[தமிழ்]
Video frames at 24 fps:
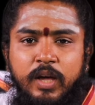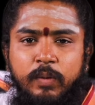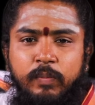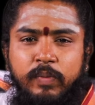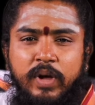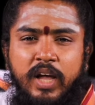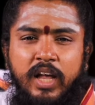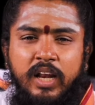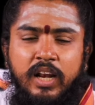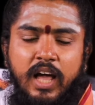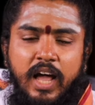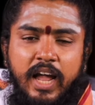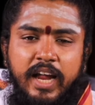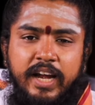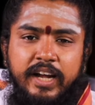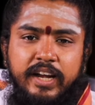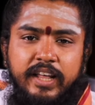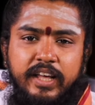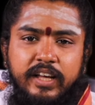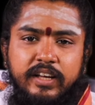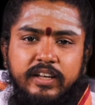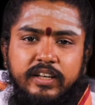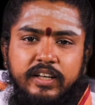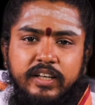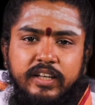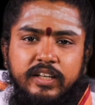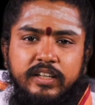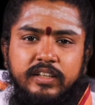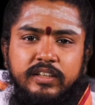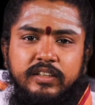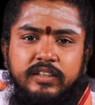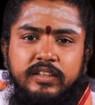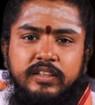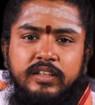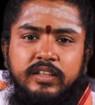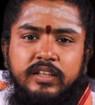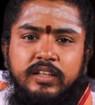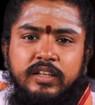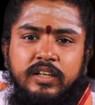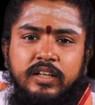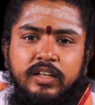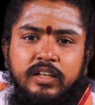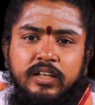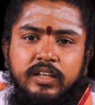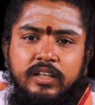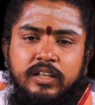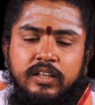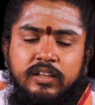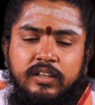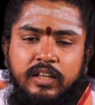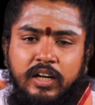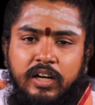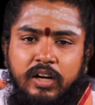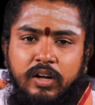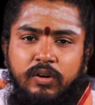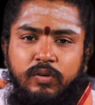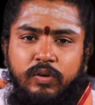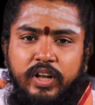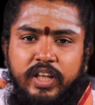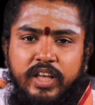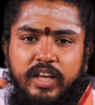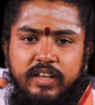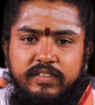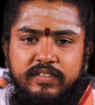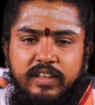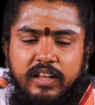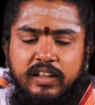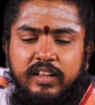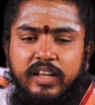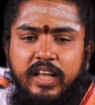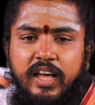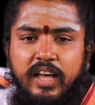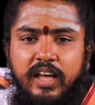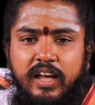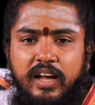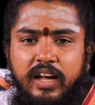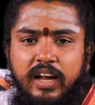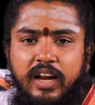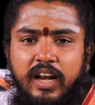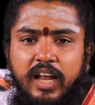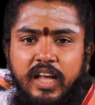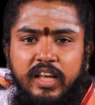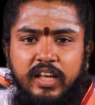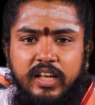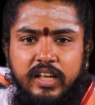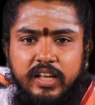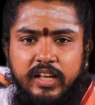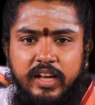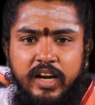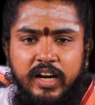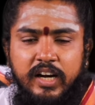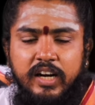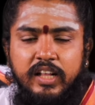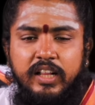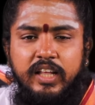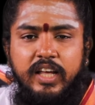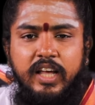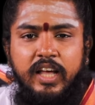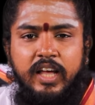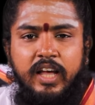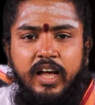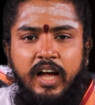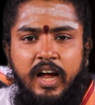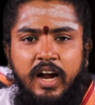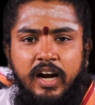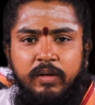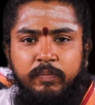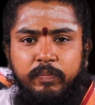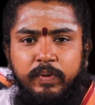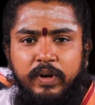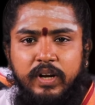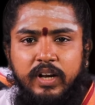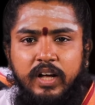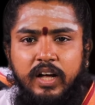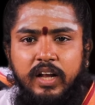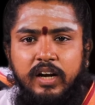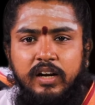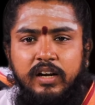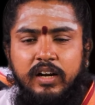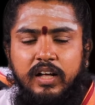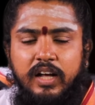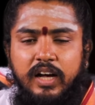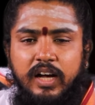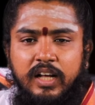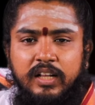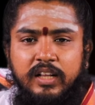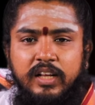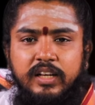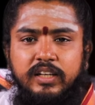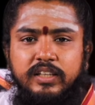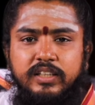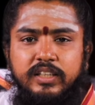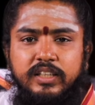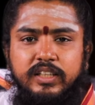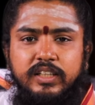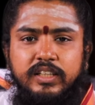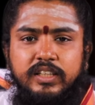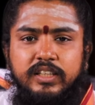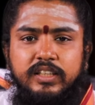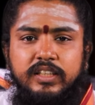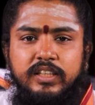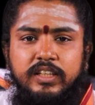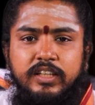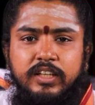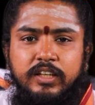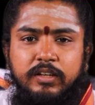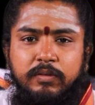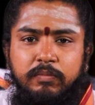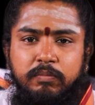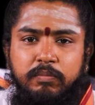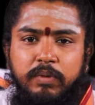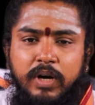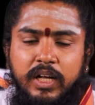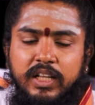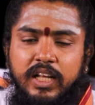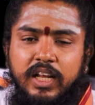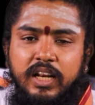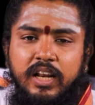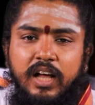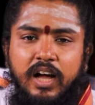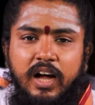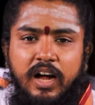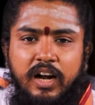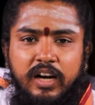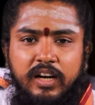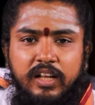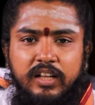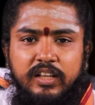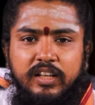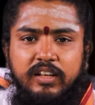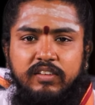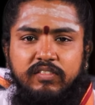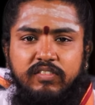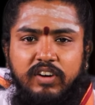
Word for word: இமெயில் ஐடிக்கு தங்களுடைய சந்தேகங்களை எழுதி அனுப்பினால் அதற்கு பதில் ஆனது